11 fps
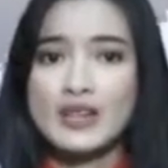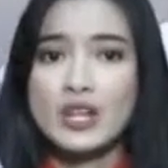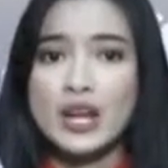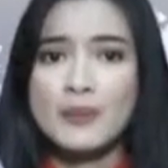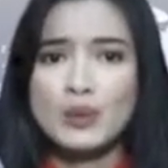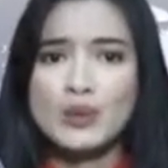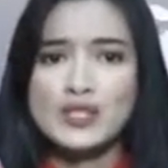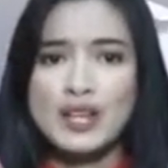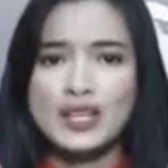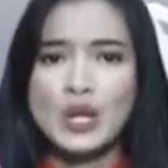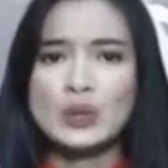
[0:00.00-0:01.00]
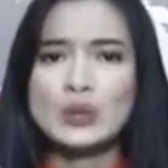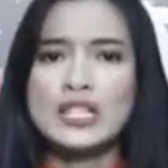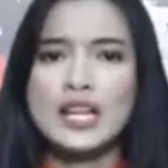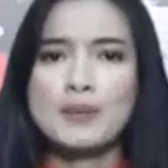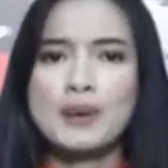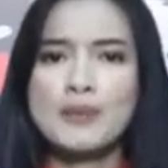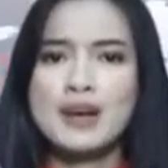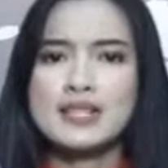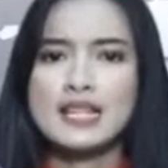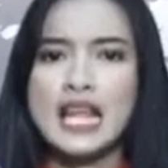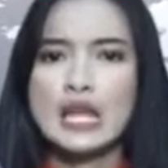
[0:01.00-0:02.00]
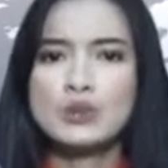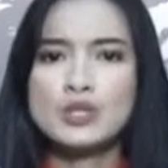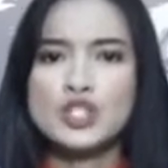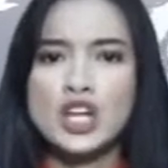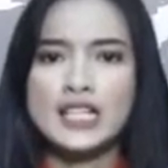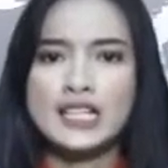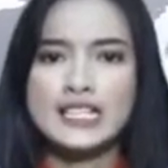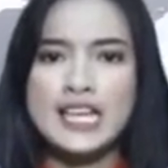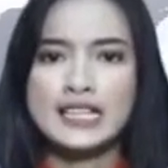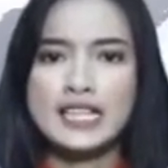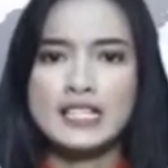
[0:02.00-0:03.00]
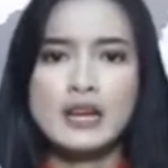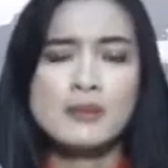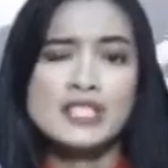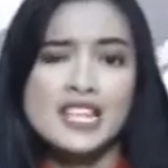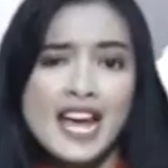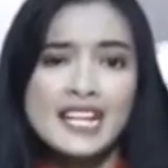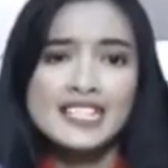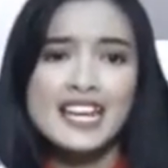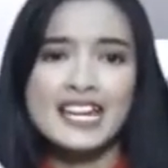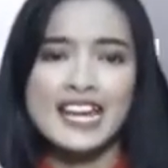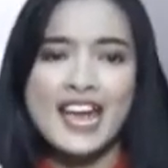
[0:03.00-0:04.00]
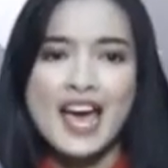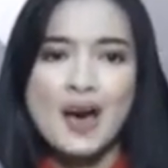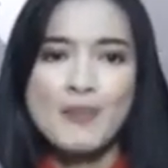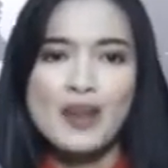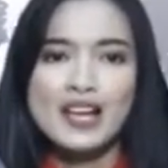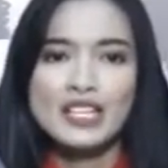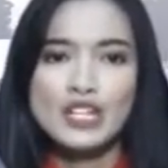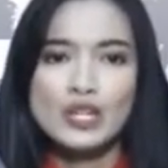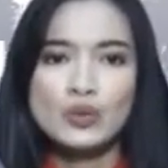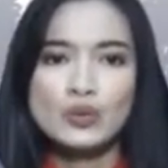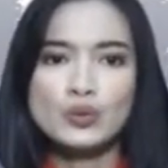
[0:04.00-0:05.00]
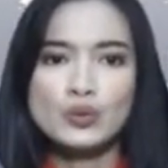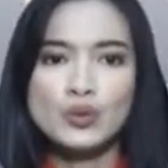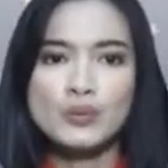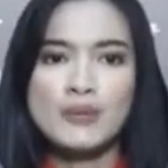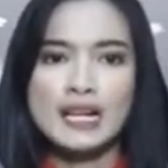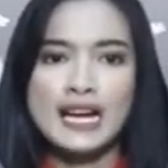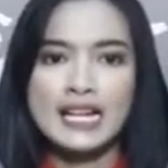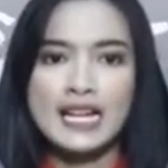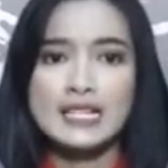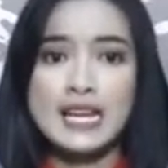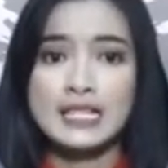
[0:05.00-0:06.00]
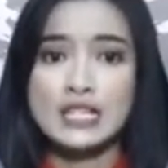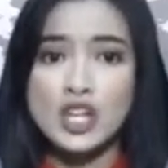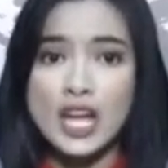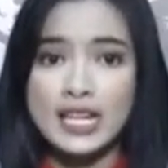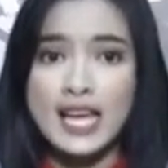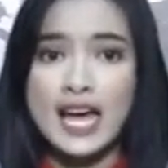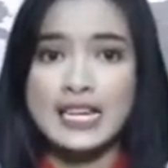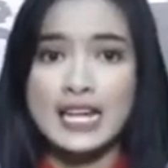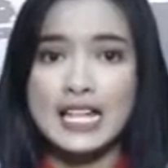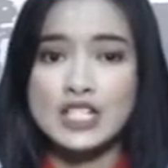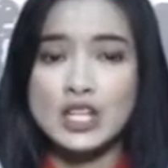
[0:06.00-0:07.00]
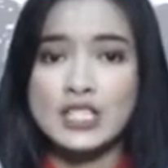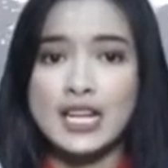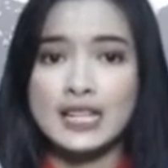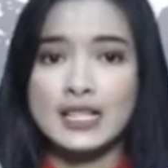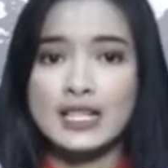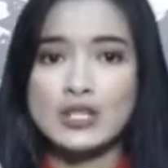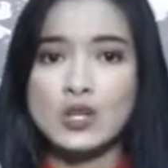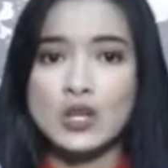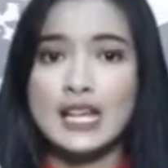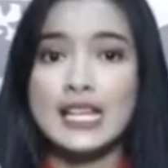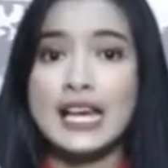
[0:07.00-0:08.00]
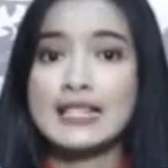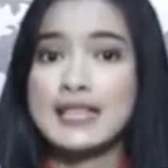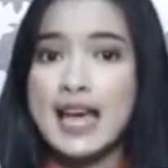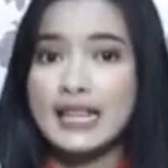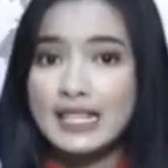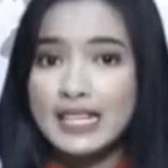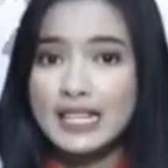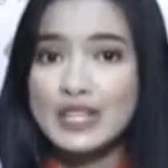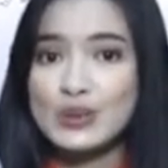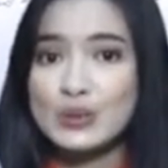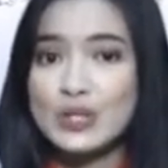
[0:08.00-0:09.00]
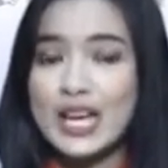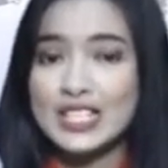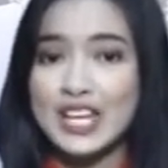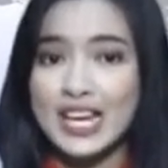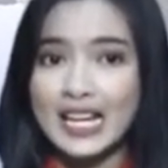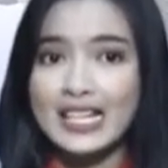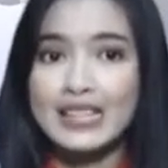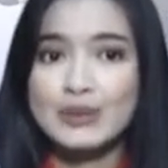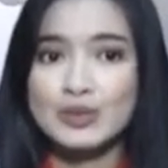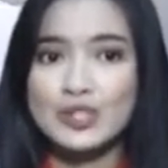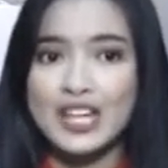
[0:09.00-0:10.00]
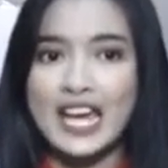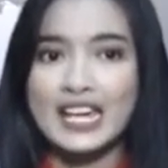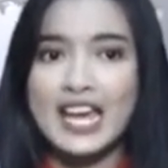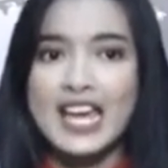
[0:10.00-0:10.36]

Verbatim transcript: Saudara berwisata kuliner memang selalu menjadi kegiatan yang menyenangkan. Apalagi untuk makanan yang dicari adalah jajanan tradisional yang saat ini sudah jarang ditemukan.